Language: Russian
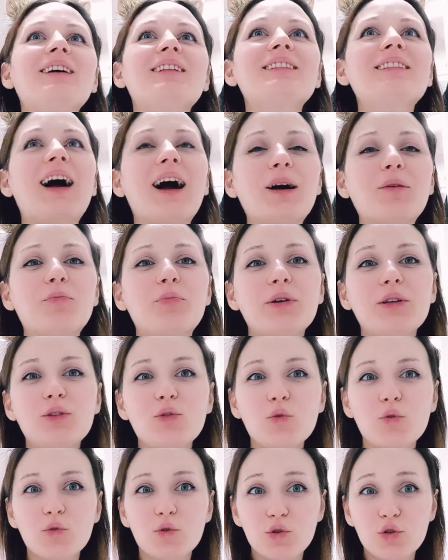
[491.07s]
Так, по
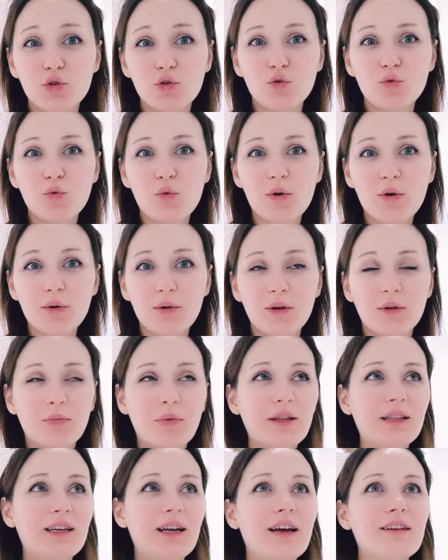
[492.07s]
итогу что
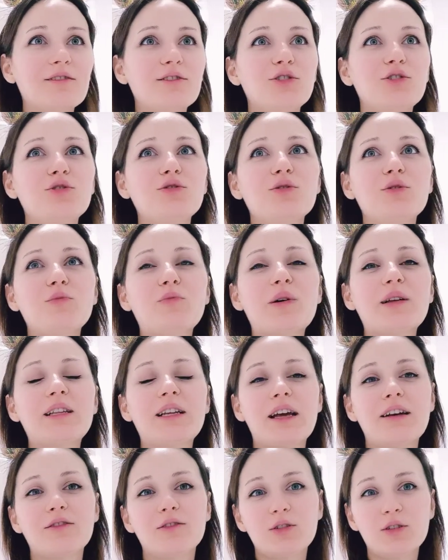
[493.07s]
понравилось, что не
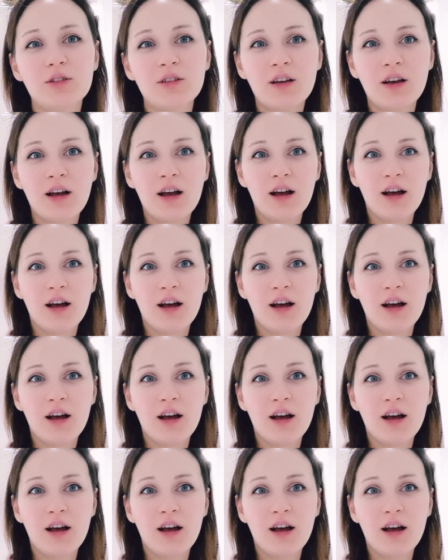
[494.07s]
понравилось.